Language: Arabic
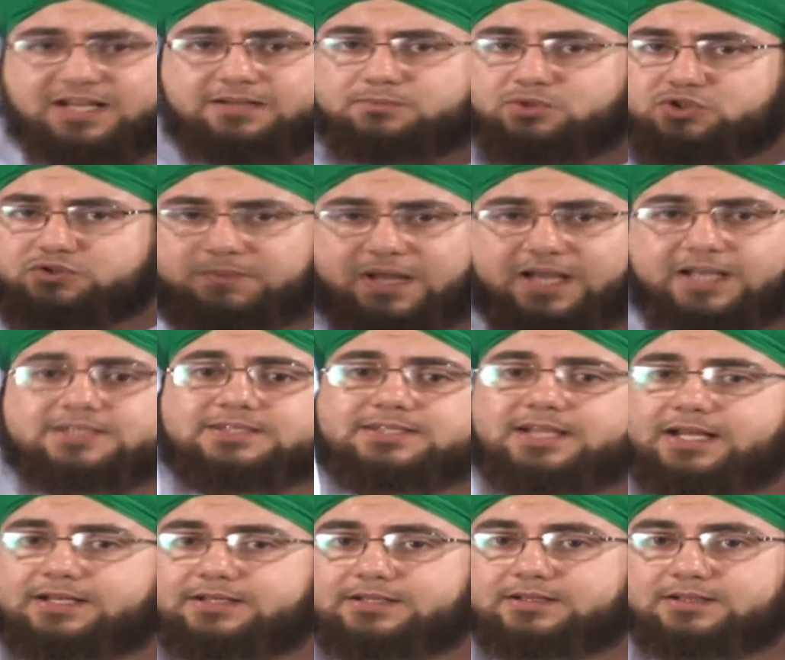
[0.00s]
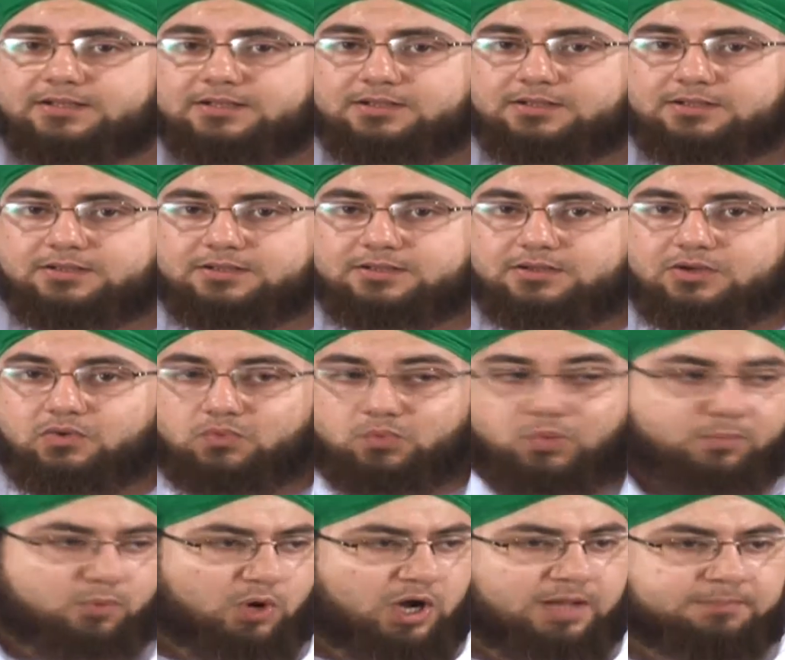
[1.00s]
مطمئنا
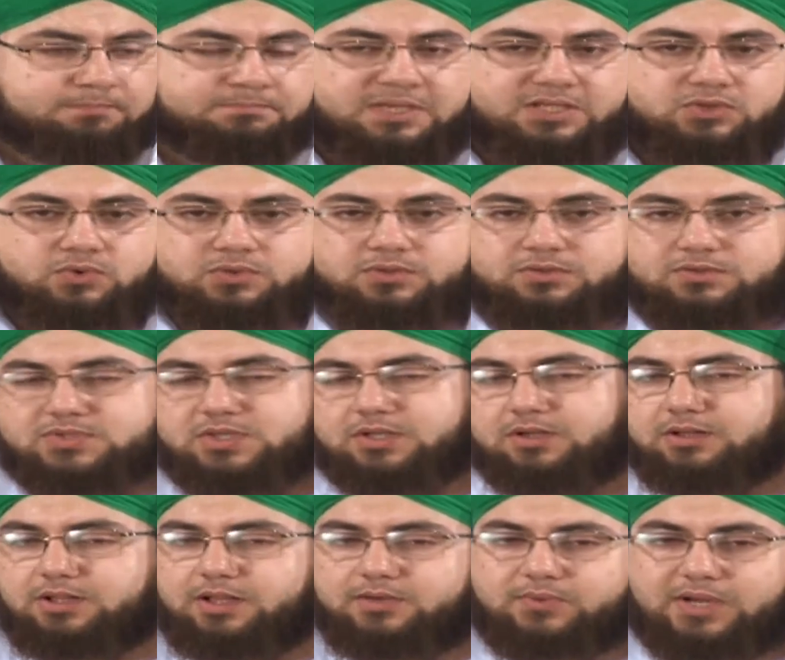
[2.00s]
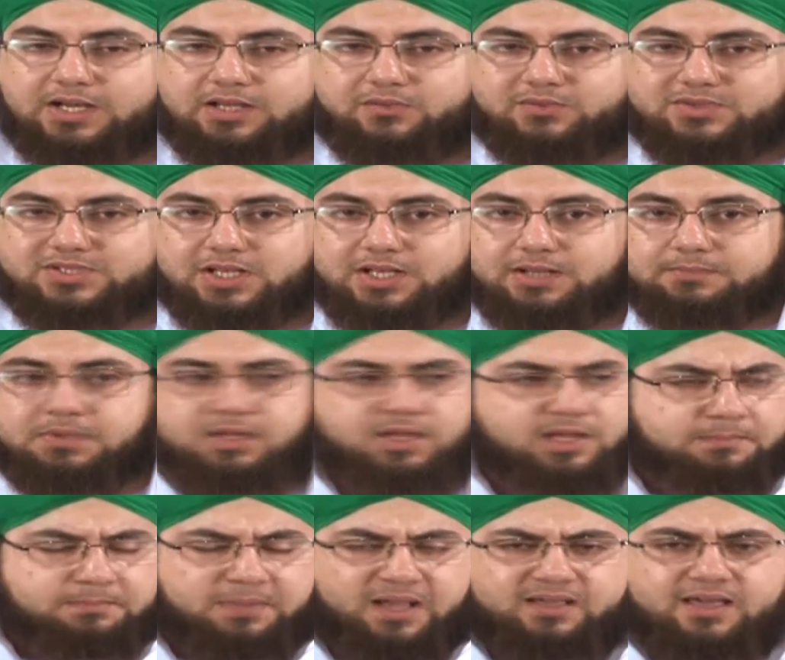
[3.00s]
ومحمد صلى الله عليه وسلم
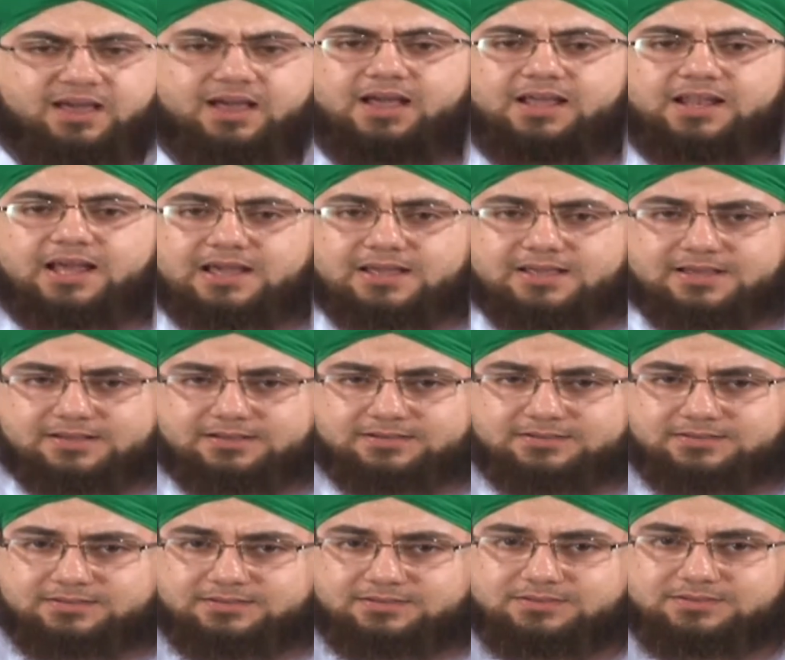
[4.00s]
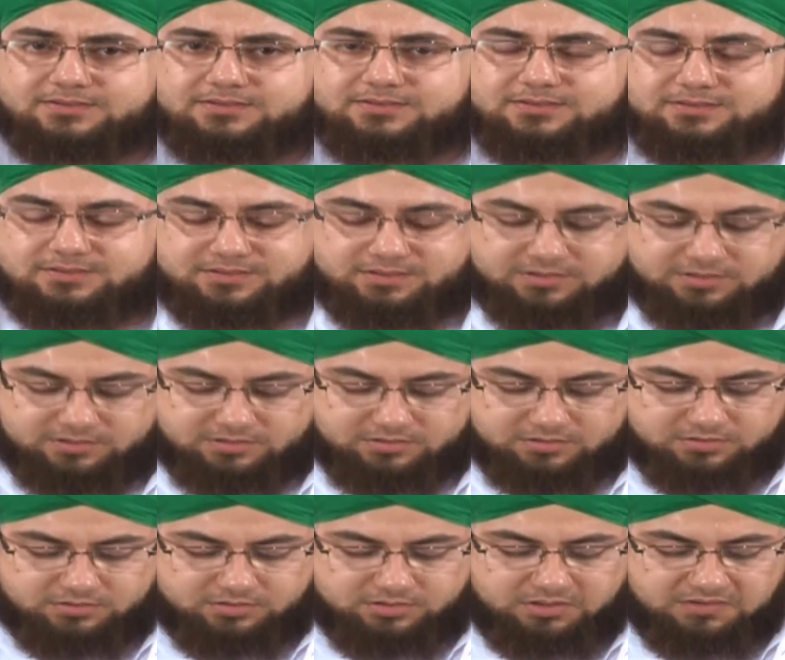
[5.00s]
مكانك
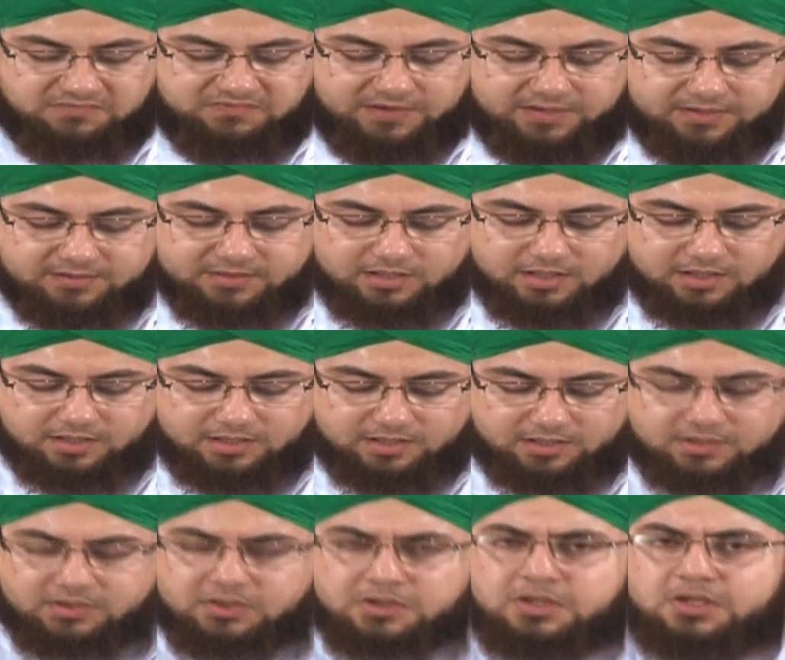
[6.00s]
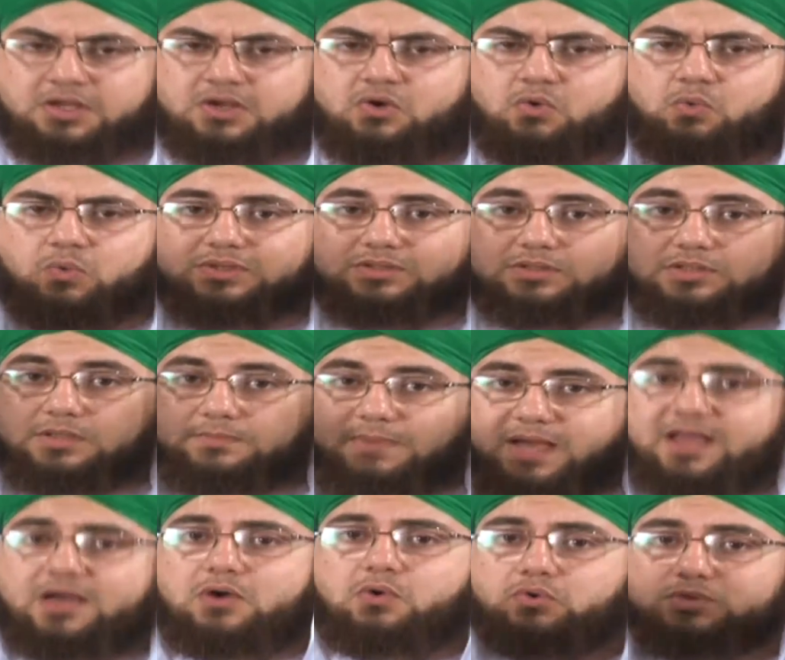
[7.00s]
فإذا
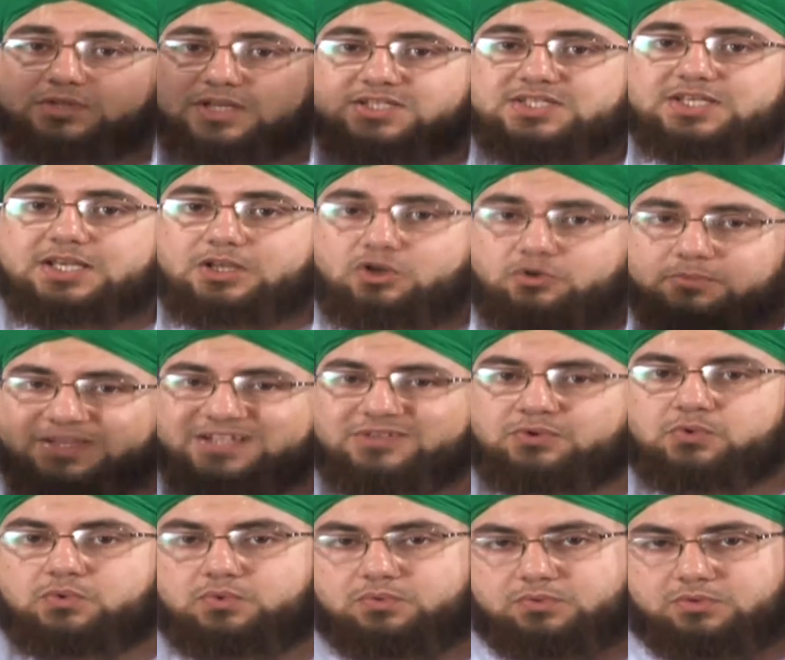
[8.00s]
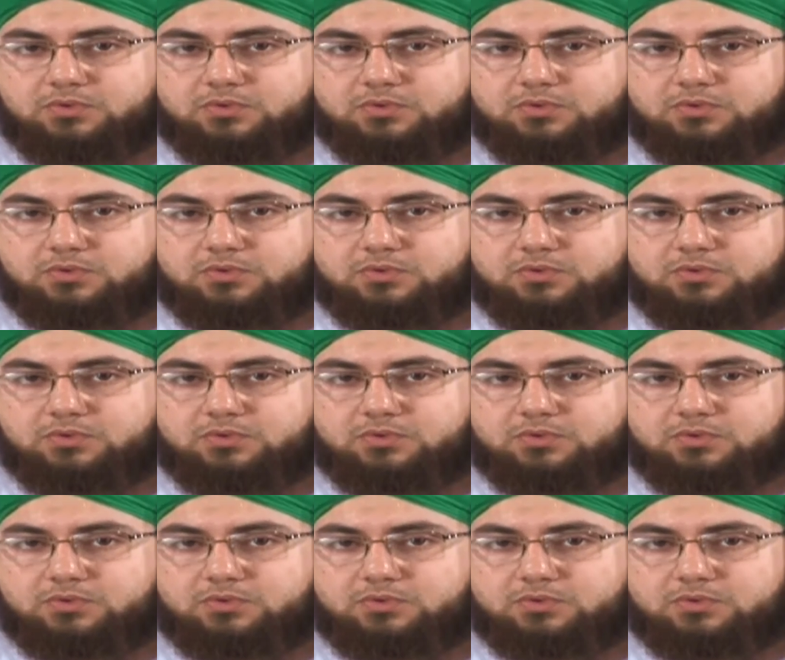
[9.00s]
والدماء تسيل منه